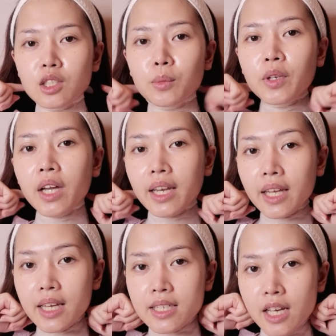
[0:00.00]
สมมติอย่างอัน
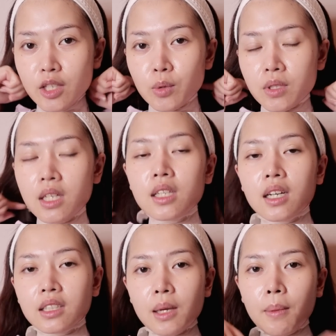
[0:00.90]
นี้ได้ใช้สูตรสีเหลื
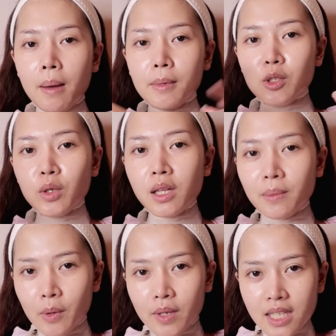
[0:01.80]
องใช่ปะมันช่วยเรื่อ
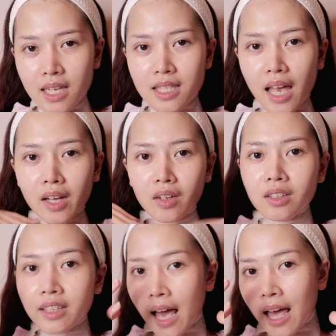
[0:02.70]
งผิวกระจ่างใสก็
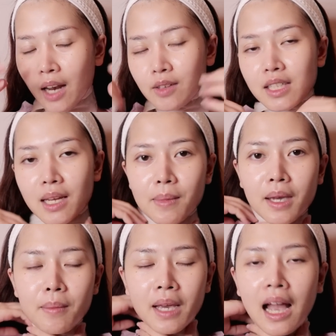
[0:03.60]
คือหน้าเราจะได้
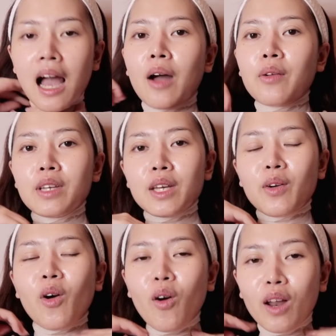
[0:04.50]
ไม่ไม่ขาวอย่างเดียว
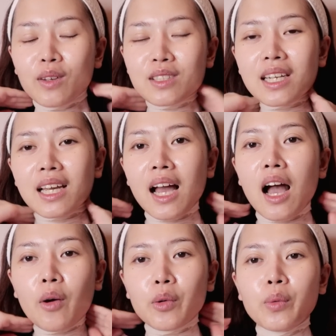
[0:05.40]
คอเราจะได้
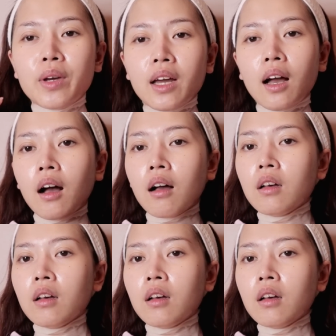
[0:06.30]
ขาวด้วยนะคะ